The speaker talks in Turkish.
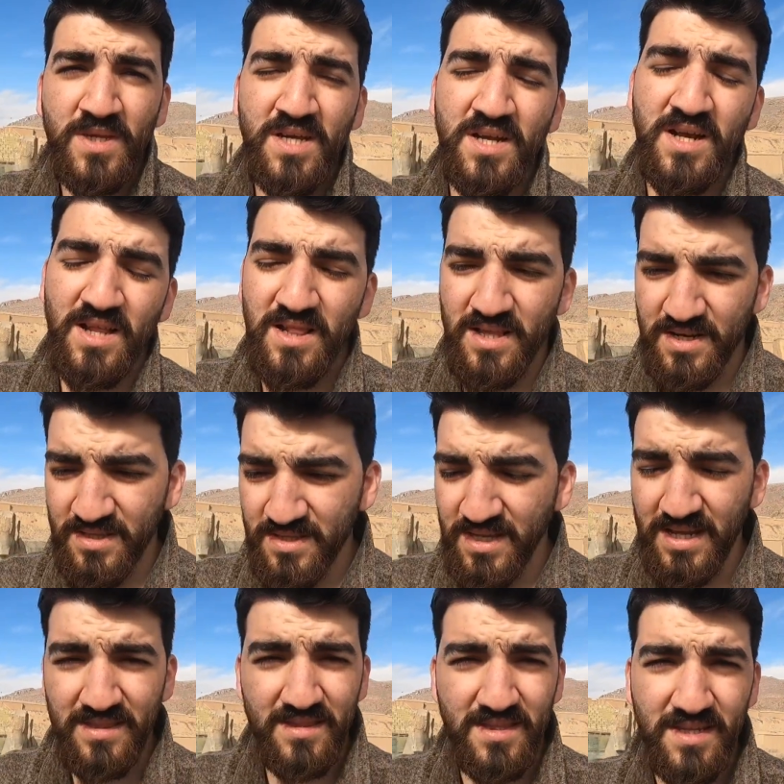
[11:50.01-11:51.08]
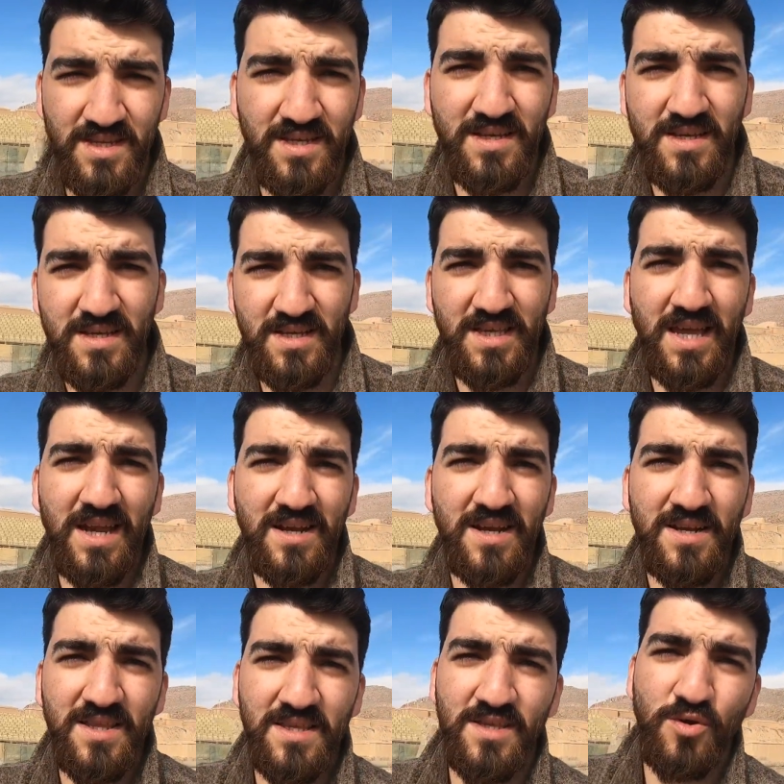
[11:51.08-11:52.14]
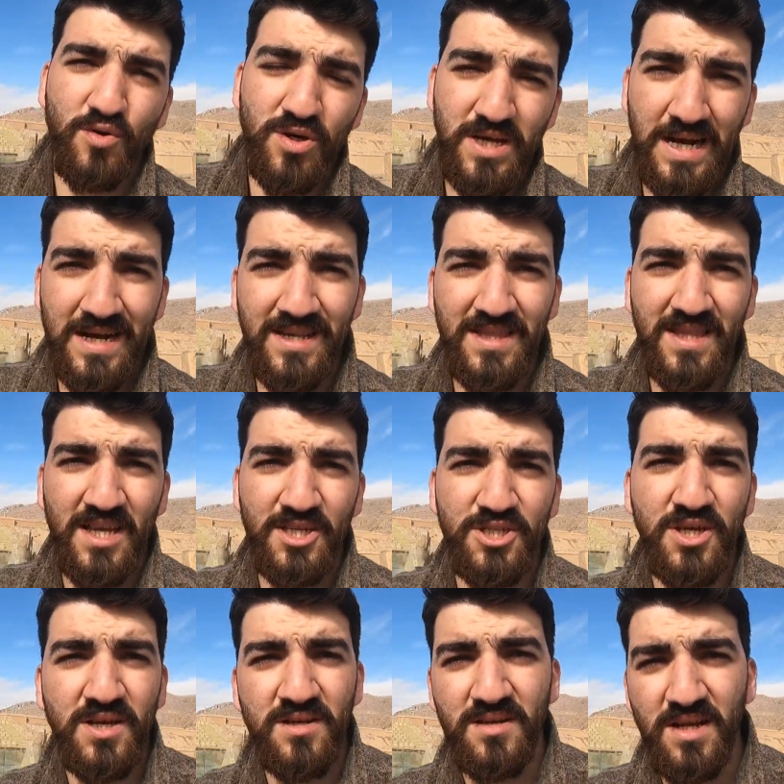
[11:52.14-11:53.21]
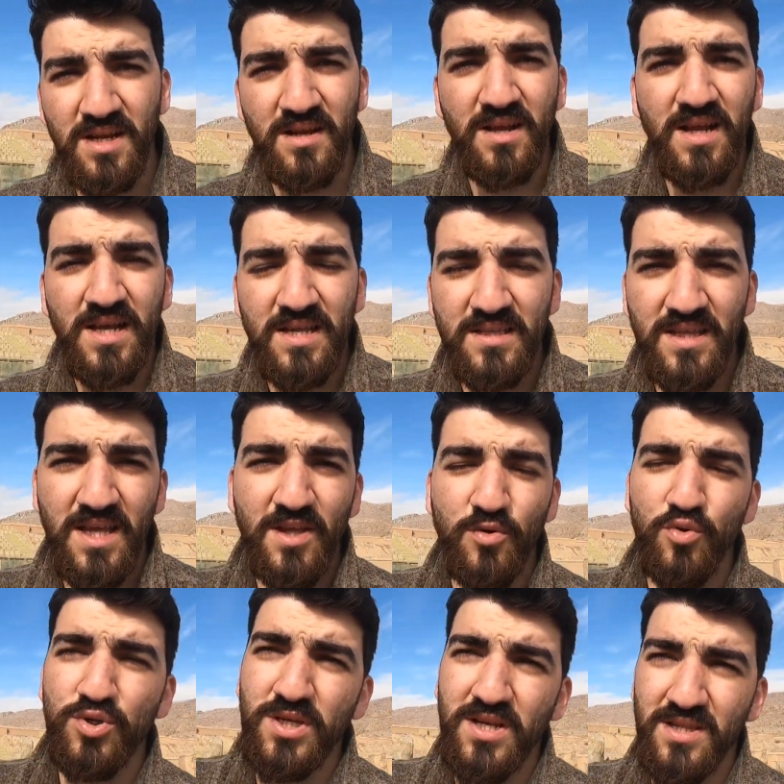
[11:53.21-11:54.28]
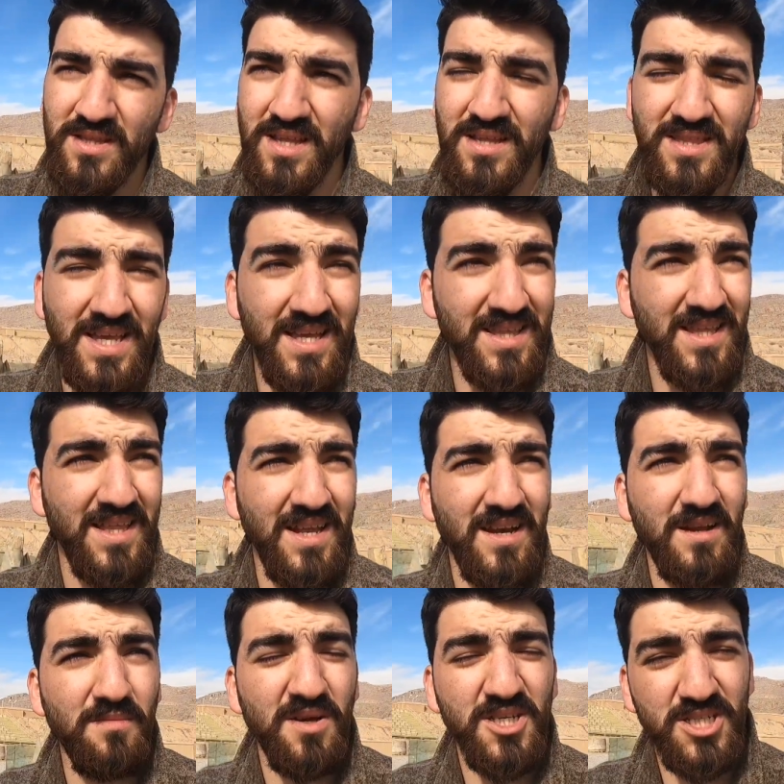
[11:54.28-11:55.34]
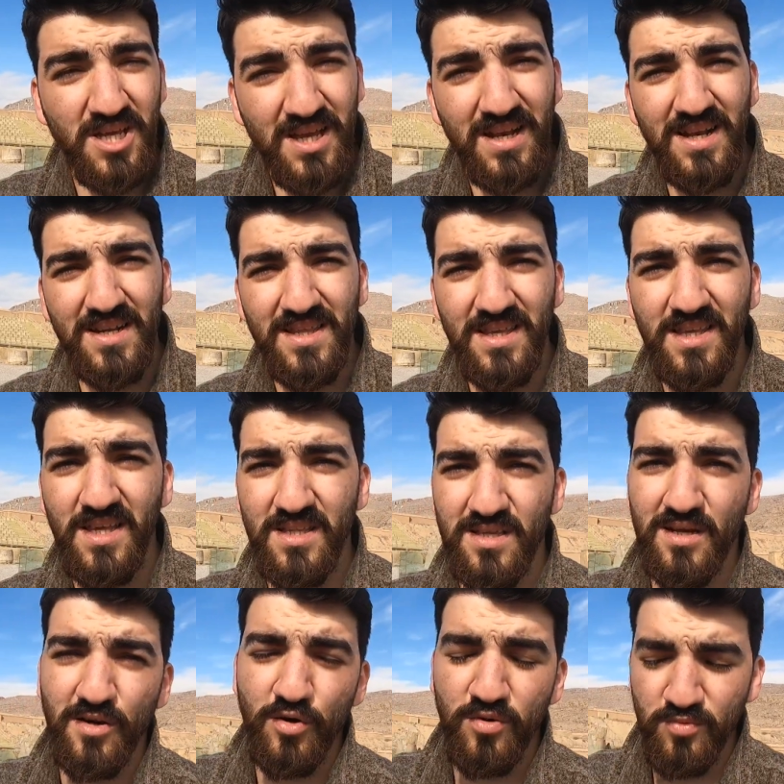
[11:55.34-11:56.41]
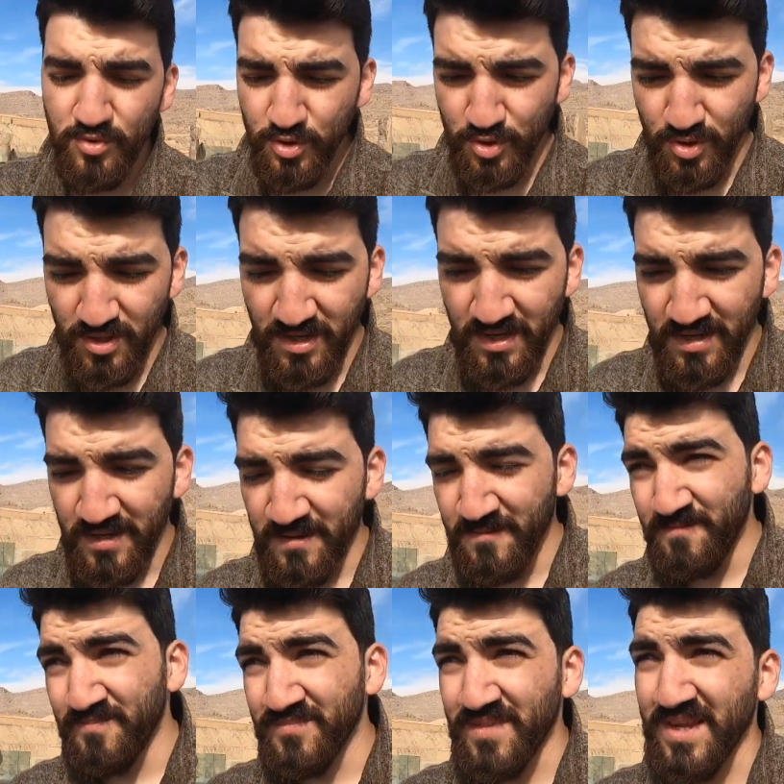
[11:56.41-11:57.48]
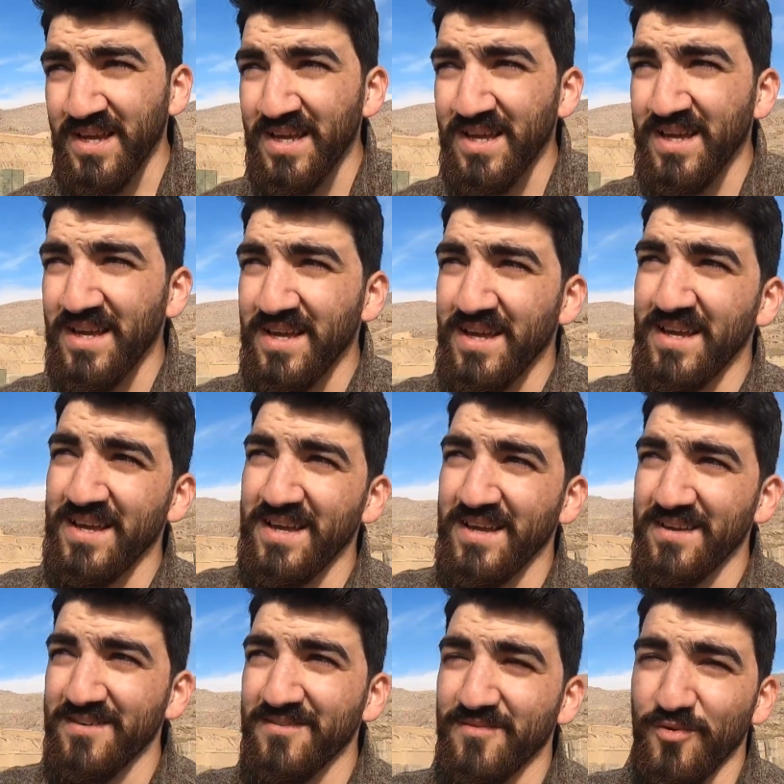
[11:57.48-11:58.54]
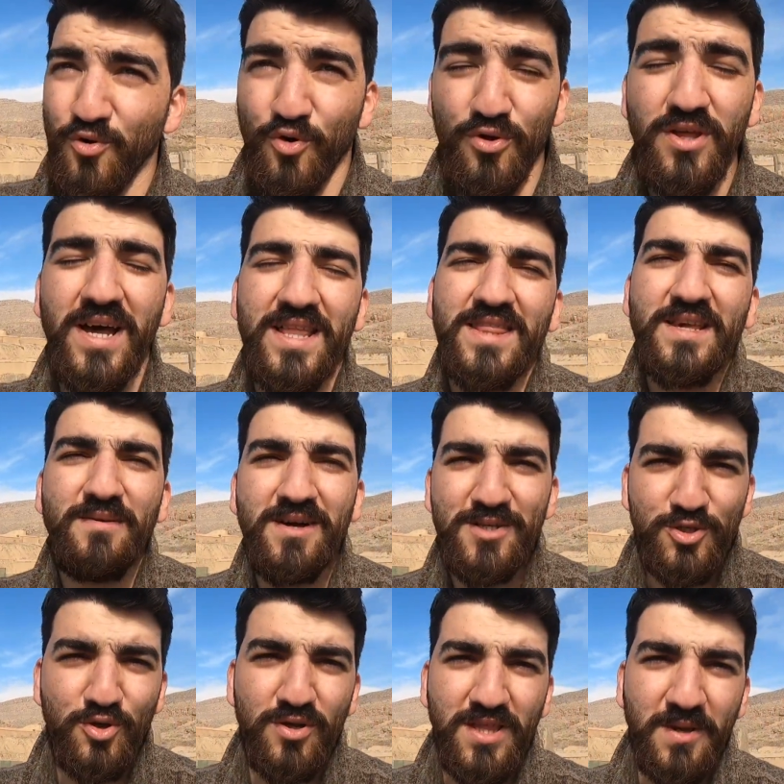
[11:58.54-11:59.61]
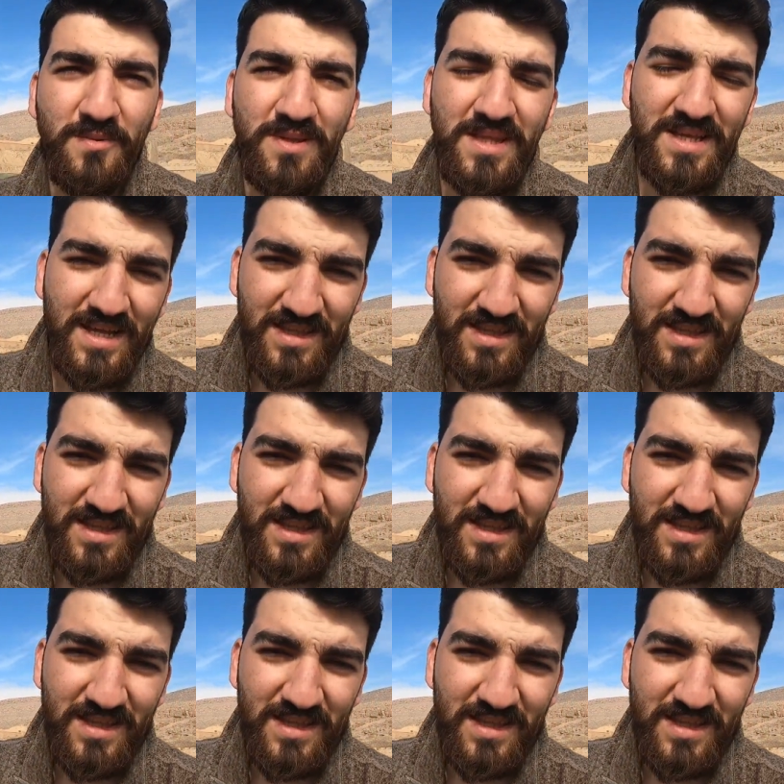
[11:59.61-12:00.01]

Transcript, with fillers: kralların yattığı yerlerdeki o granit taşlar Nil Nehri üzerinden teknelerle başka yerlerden getiriliyormuş. Ee, o da anlamak zor tabii de